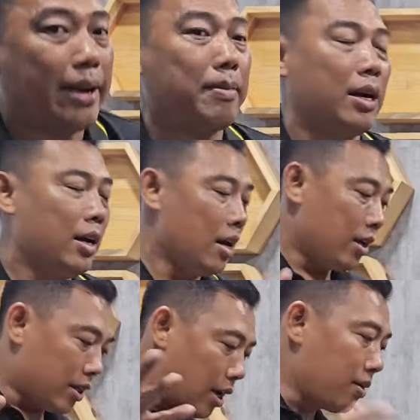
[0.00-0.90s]
hàng mà
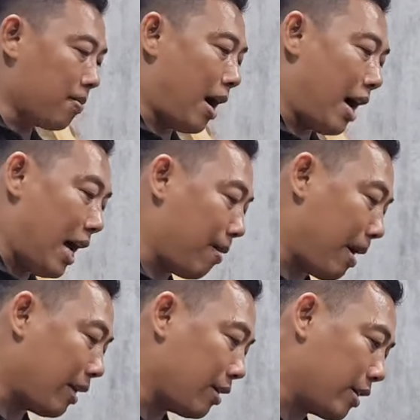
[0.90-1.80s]
nhưng mà
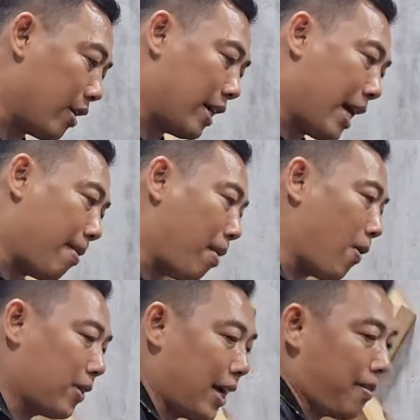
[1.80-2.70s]
mắt nó cho ra
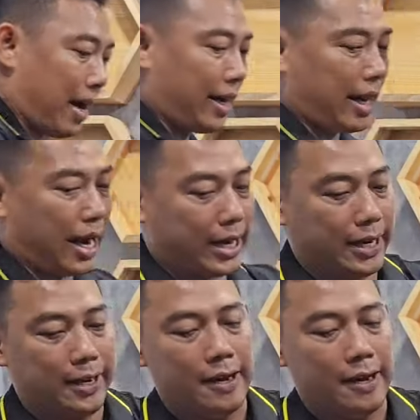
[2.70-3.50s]
một cái máy này